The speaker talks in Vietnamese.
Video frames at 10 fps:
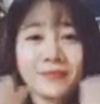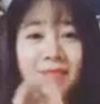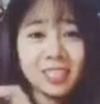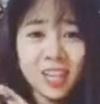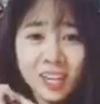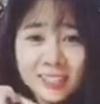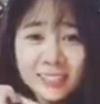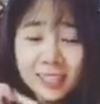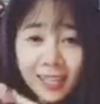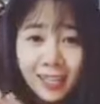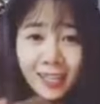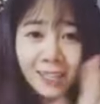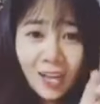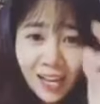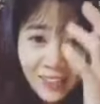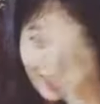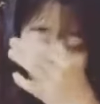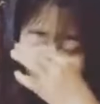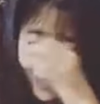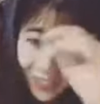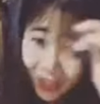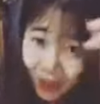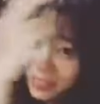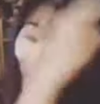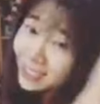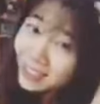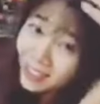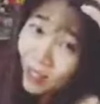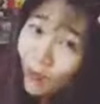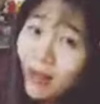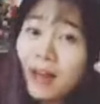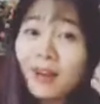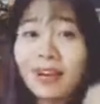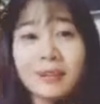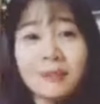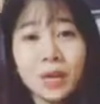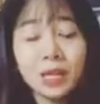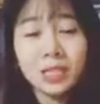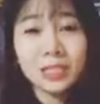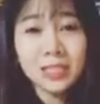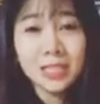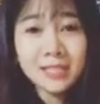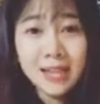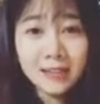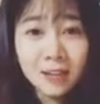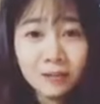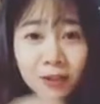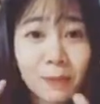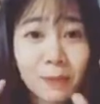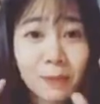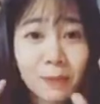rồi có hai việc việc đầu tiên xin được thông báo là cái bức cái status với cái bức hình